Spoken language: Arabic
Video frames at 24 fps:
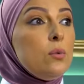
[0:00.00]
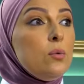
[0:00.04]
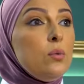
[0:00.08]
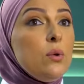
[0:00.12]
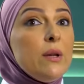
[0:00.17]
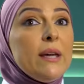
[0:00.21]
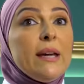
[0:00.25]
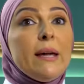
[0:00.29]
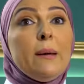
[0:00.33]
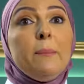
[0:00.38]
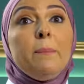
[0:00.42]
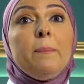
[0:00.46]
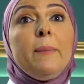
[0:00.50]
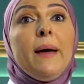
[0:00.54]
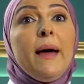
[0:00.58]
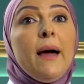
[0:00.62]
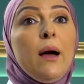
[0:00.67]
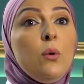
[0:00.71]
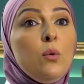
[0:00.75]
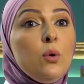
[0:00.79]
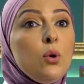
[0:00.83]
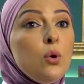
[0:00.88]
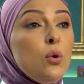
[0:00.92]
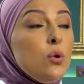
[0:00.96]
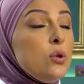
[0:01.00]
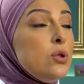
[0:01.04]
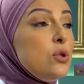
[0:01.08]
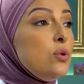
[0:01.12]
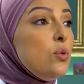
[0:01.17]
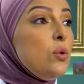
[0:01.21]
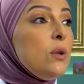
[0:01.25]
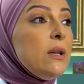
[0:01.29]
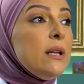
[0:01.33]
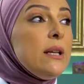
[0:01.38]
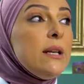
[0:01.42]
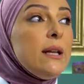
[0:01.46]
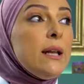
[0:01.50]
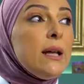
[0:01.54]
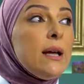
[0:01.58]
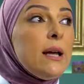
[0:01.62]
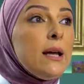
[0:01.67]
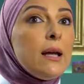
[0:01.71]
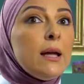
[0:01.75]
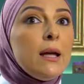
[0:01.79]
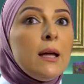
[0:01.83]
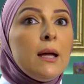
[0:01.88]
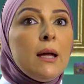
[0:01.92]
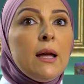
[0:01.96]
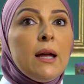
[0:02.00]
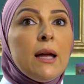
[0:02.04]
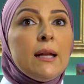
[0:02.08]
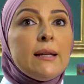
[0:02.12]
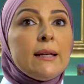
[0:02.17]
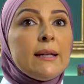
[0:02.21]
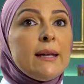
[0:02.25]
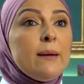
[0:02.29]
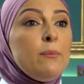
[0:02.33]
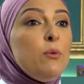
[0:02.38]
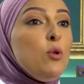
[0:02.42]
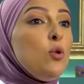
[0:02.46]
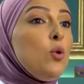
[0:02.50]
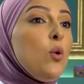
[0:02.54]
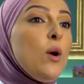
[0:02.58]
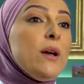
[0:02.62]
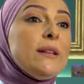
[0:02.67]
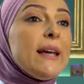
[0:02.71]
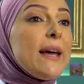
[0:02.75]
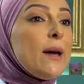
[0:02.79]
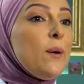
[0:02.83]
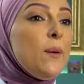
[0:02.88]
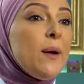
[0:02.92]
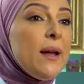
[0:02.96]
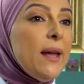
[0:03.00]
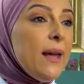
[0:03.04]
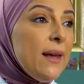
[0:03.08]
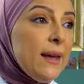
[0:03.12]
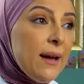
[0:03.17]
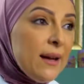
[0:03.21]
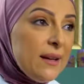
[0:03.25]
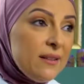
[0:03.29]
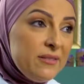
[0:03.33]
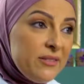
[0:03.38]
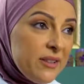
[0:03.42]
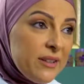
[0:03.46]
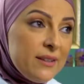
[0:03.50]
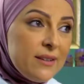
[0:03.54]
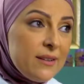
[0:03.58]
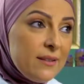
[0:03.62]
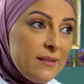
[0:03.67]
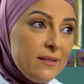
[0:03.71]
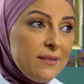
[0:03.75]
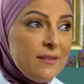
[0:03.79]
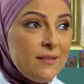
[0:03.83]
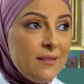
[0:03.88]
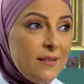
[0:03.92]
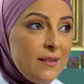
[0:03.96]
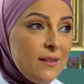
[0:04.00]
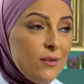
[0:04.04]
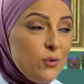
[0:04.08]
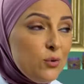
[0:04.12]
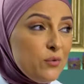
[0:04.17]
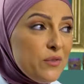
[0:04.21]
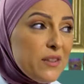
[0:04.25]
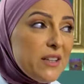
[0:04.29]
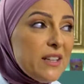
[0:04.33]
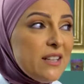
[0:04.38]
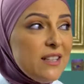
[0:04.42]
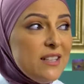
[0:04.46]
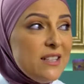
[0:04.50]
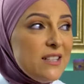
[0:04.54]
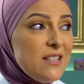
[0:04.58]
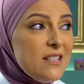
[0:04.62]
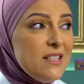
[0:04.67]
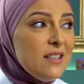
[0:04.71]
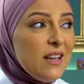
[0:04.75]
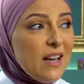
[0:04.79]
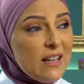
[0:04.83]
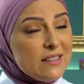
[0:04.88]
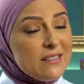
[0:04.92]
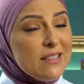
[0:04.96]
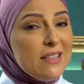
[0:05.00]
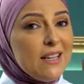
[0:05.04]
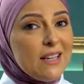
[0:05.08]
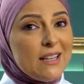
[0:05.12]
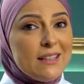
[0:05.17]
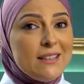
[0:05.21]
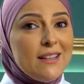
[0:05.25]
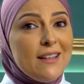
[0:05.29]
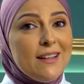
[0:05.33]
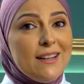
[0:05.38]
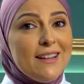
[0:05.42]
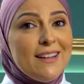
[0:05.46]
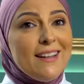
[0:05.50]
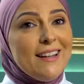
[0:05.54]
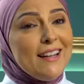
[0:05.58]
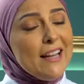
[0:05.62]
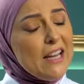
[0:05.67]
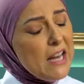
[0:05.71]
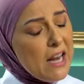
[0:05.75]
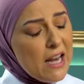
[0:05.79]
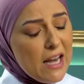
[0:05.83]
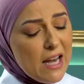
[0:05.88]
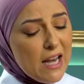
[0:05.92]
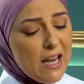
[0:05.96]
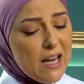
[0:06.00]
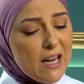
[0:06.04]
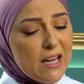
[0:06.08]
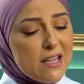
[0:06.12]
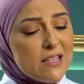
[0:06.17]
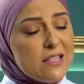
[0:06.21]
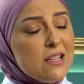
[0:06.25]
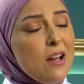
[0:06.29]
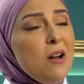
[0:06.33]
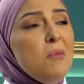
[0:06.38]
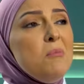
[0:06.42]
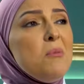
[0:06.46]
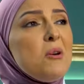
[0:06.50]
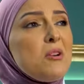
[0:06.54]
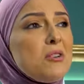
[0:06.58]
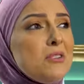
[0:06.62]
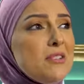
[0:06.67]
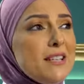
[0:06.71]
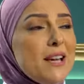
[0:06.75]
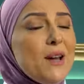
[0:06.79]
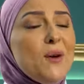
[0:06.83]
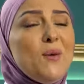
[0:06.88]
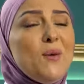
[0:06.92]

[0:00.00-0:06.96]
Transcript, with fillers: ويحبها ويقعد يقول لنا انا جايب لكم واحده خواجايه على فكره انتوا فاكرين دي عاديه كده لا لا لا دي قمر دي